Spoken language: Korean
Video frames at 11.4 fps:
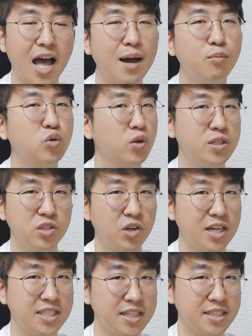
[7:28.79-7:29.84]
아무도
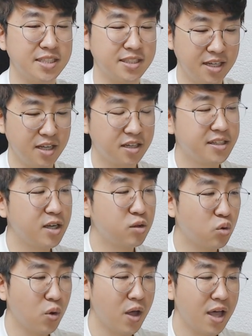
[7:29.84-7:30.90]
인정하지 않는.
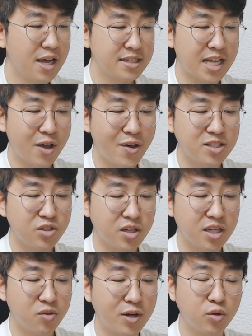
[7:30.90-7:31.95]
그래도
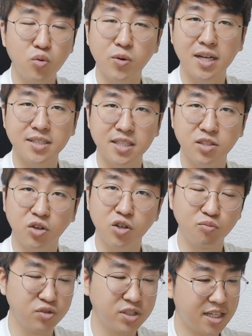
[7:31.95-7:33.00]
사회적인 활동을 하는 데는 전혀
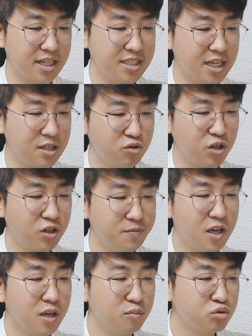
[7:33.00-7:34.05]
문제가 되지 않고요.
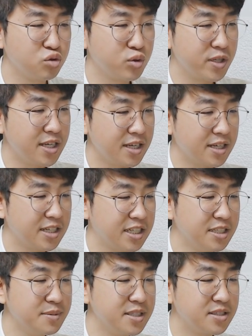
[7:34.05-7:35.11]
무술이
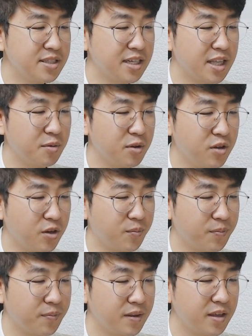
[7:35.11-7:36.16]
금을 쓰게 되면요.
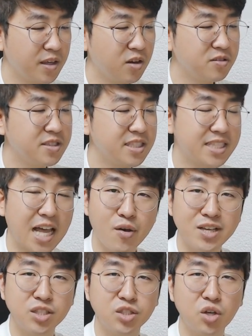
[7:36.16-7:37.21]
이거는 이제
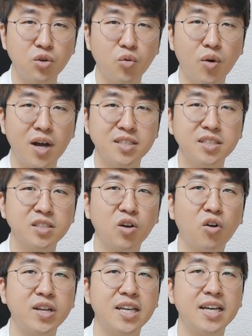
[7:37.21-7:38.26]
사회성과는
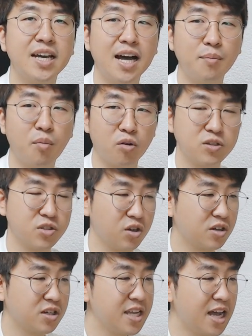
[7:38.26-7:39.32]
거리가
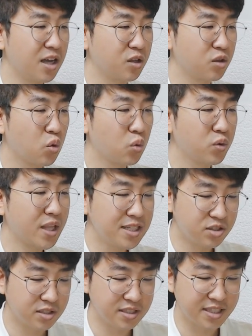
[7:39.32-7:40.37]
멀어져요. 그냥
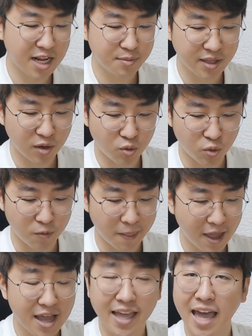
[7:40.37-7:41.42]
독단적인 사람이 되고
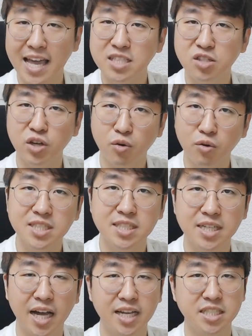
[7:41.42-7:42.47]
개인성이
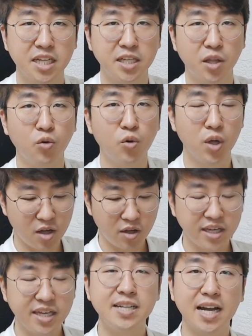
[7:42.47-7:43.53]
훨씬 강해지게 되고
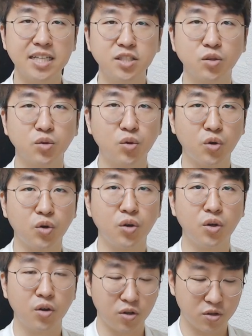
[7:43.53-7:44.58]
일을 하는 것도
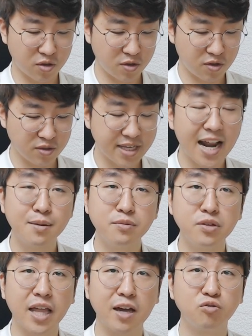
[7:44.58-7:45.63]
어떤
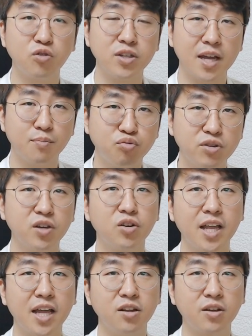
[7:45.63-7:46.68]
사람을 다루거나
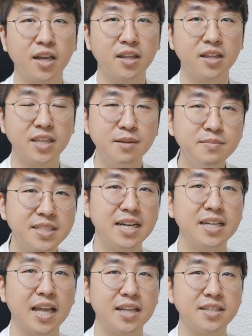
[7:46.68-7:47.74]
부리거나 이렇게
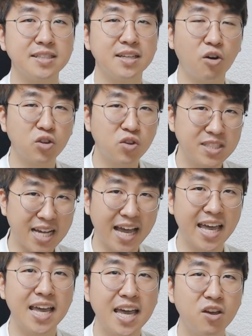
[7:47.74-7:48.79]
팀장이 되는 어떤
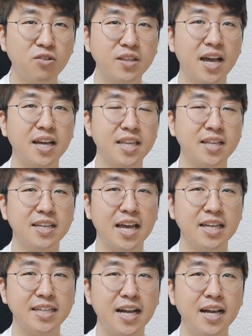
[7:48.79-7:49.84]
장애 형태가 되는 게
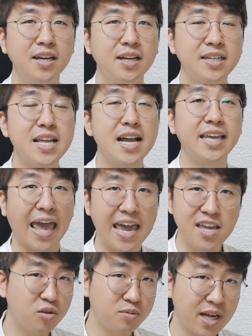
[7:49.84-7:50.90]
아니라 그냥
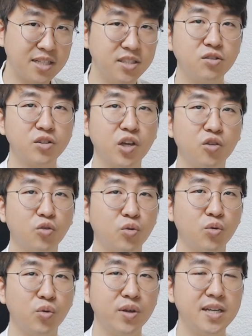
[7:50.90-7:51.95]
개인업을 하는 형태로
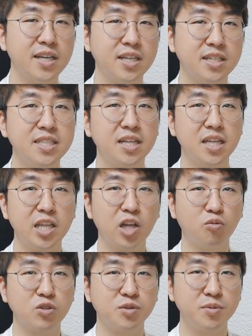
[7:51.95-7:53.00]
일이
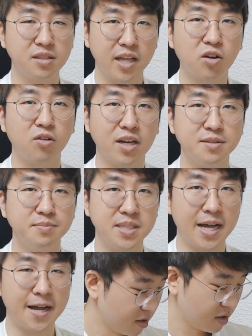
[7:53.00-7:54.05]
진행된다고 보시면 될 것
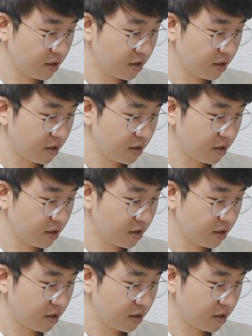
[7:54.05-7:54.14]
같습니다.